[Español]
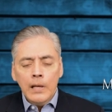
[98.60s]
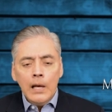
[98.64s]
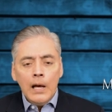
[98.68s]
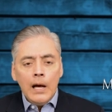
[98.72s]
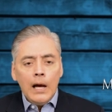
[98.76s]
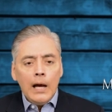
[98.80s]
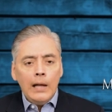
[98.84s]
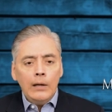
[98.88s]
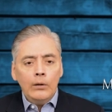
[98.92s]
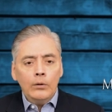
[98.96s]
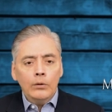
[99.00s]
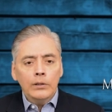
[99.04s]

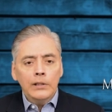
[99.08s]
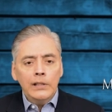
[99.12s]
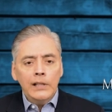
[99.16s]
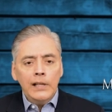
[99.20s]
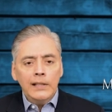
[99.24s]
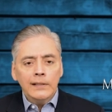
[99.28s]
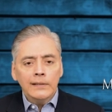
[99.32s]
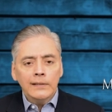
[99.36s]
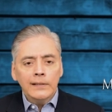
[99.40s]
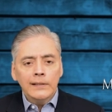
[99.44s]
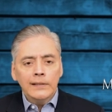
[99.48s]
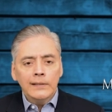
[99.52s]
A los
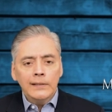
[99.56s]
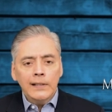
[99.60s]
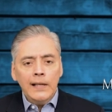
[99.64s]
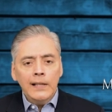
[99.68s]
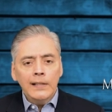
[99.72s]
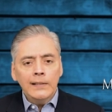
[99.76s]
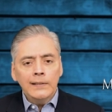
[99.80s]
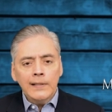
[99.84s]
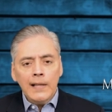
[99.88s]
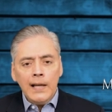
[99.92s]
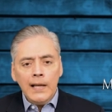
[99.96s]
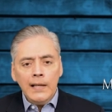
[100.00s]

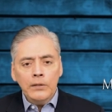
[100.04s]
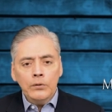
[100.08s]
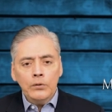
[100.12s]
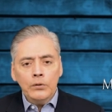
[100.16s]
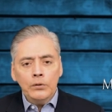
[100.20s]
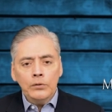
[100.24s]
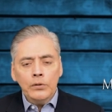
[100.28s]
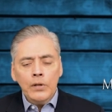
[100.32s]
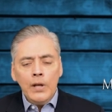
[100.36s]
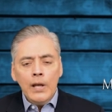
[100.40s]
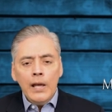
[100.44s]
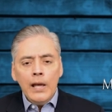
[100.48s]
16
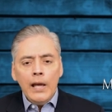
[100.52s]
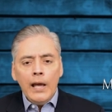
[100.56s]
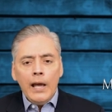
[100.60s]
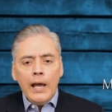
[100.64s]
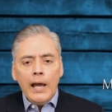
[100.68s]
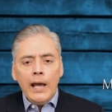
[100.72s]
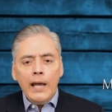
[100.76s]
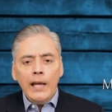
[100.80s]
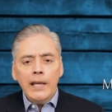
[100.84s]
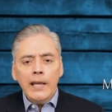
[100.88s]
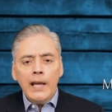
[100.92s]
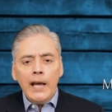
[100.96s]
años,
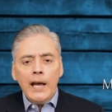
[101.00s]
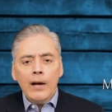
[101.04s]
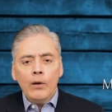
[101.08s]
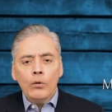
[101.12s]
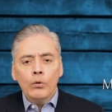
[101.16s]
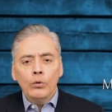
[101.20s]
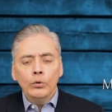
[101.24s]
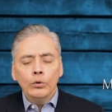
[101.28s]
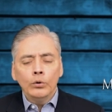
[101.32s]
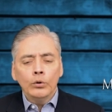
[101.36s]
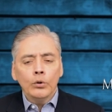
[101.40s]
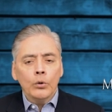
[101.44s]
ella
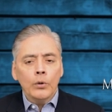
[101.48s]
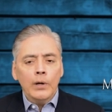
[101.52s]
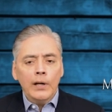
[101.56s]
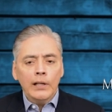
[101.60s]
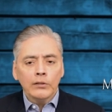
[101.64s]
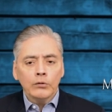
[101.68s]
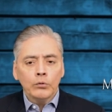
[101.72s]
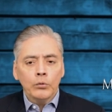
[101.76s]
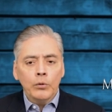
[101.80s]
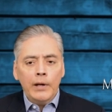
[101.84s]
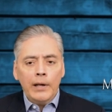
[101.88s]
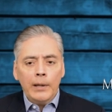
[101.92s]
junto a
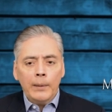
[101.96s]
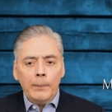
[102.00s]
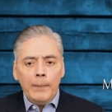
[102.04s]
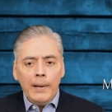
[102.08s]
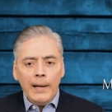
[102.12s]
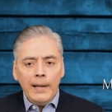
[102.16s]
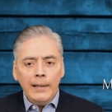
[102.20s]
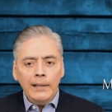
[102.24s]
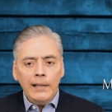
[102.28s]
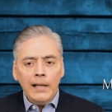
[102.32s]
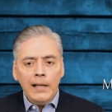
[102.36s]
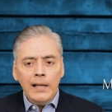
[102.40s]
su
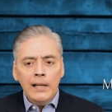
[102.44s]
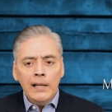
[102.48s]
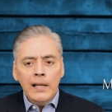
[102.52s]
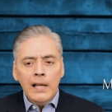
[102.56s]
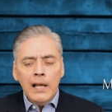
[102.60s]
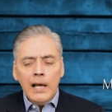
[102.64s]
hermana